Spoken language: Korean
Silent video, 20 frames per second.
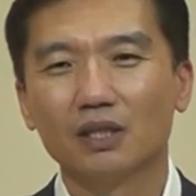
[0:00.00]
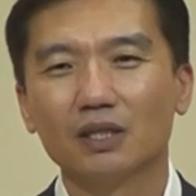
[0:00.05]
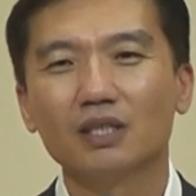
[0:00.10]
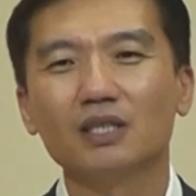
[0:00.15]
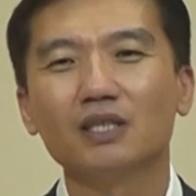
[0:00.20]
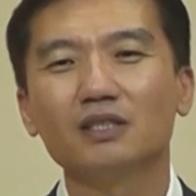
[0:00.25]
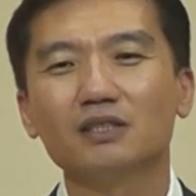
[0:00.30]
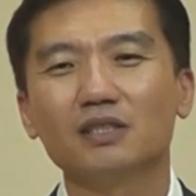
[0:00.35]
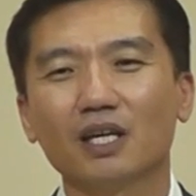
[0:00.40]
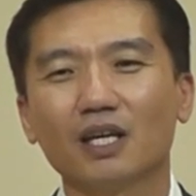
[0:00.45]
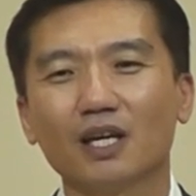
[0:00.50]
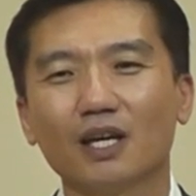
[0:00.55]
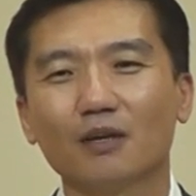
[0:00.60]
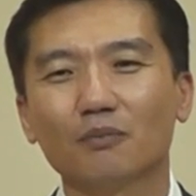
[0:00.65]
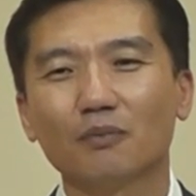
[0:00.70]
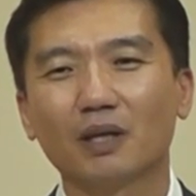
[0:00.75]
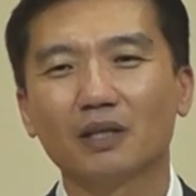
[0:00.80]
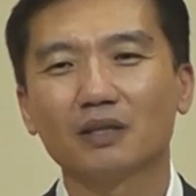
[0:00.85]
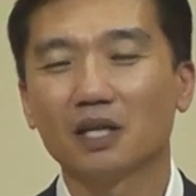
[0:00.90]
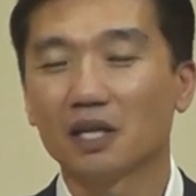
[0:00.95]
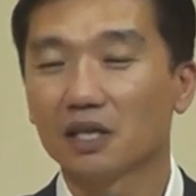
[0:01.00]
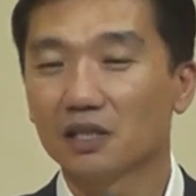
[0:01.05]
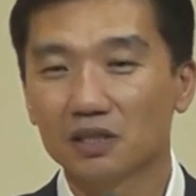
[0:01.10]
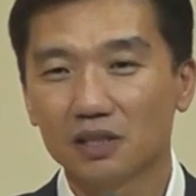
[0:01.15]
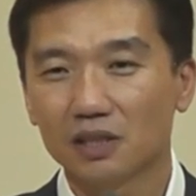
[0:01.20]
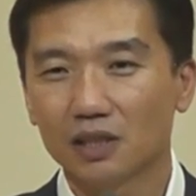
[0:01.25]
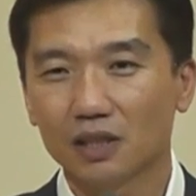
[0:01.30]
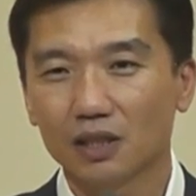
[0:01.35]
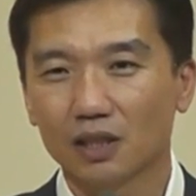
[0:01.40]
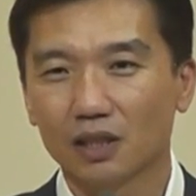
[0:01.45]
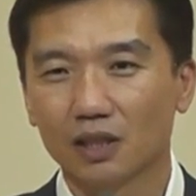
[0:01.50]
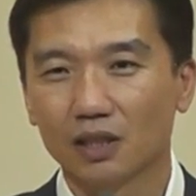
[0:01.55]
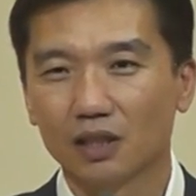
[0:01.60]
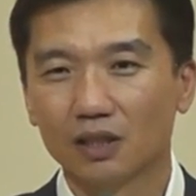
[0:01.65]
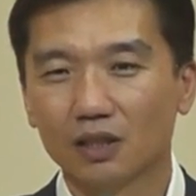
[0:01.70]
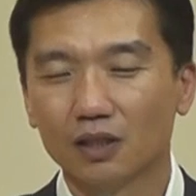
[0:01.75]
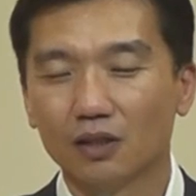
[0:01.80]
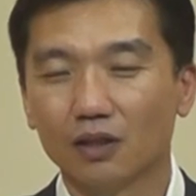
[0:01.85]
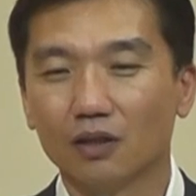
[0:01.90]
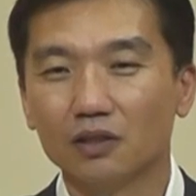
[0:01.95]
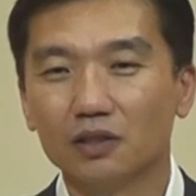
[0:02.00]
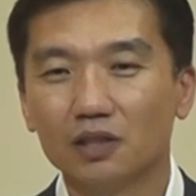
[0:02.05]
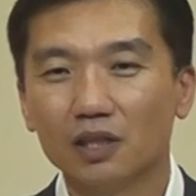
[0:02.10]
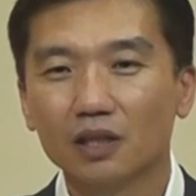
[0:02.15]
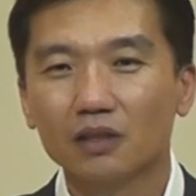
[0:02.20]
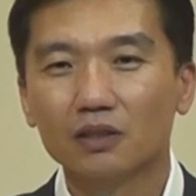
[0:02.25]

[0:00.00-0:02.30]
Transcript: 이 생각만 했지 어디에